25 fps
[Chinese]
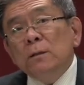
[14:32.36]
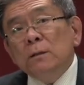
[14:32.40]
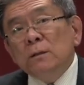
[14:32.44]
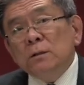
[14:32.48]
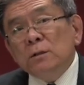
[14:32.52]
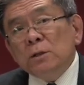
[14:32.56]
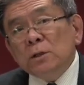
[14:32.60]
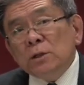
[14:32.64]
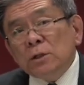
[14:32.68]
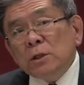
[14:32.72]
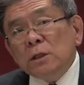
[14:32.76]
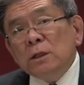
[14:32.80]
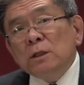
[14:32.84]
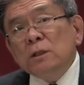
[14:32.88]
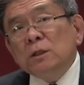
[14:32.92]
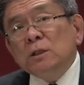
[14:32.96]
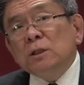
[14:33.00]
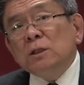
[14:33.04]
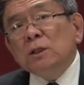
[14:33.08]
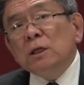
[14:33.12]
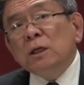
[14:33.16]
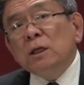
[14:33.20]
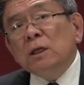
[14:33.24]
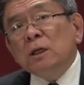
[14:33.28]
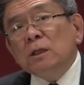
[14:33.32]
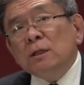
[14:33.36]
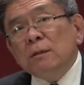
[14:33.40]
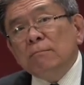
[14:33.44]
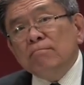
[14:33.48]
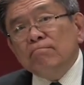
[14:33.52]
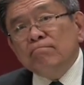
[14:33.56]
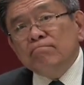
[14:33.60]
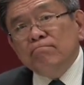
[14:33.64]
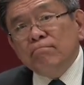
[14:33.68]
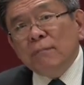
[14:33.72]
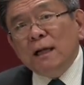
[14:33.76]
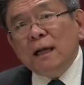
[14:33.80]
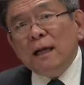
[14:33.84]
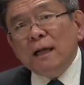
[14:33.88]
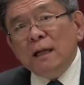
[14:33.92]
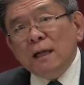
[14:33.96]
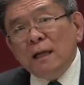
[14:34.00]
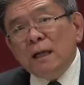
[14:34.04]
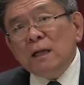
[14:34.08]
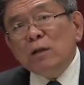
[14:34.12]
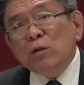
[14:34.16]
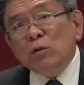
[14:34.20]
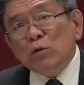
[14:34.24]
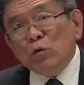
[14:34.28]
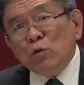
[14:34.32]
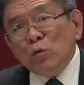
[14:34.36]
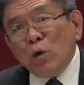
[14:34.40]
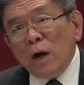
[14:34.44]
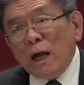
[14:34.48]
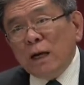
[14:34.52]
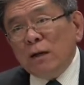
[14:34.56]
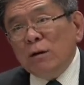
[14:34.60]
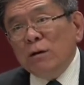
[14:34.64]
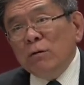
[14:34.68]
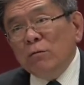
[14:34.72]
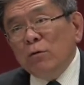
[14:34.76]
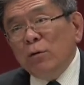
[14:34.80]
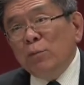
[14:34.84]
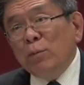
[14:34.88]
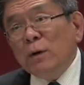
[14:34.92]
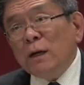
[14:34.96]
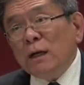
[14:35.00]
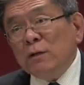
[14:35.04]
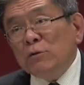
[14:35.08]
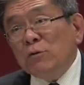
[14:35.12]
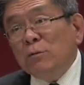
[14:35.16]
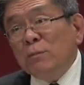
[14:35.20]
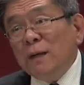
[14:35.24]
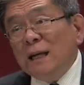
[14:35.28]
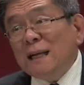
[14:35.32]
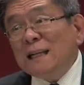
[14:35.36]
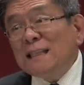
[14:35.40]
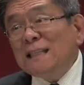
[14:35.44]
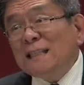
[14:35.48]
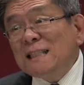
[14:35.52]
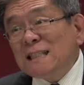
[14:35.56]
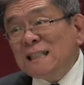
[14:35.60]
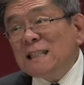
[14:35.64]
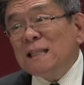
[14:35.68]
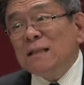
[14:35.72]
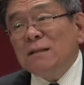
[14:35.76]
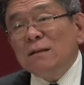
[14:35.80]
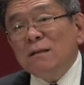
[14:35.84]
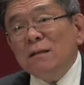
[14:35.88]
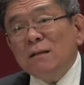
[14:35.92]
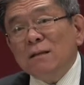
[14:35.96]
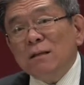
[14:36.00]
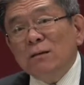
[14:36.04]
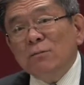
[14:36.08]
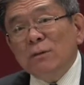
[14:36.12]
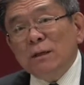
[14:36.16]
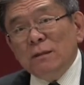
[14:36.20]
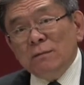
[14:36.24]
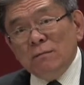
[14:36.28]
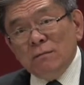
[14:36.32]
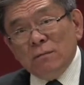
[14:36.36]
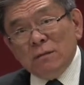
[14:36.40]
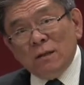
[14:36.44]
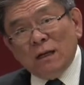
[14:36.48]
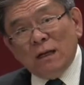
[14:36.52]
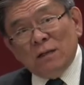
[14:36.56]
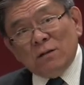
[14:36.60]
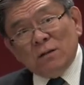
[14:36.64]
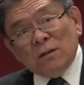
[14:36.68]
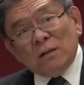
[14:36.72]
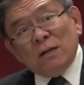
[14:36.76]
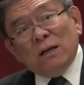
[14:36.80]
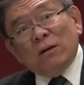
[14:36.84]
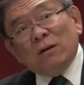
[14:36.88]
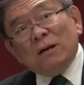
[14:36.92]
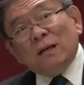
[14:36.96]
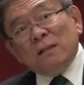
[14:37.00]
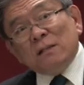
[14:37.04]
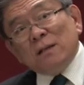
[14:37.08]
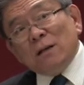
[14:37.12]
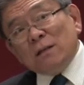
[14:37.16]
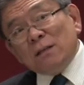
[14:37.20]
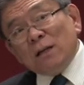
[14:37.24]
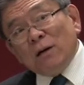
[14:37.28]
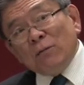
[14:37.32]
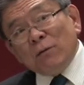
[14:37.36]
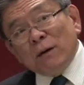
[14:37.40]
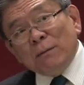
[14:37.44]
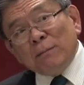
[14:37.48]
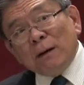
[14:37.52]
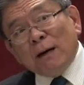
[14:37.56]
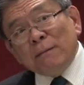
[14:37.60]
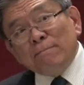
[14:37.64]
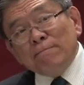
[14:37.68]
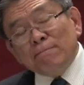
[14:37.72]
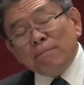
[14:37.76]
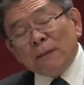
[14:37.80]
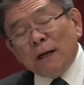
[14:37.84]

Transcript: 圣经的每一段，我不敢说每一个字，因为看圣经也要看上下文嘛。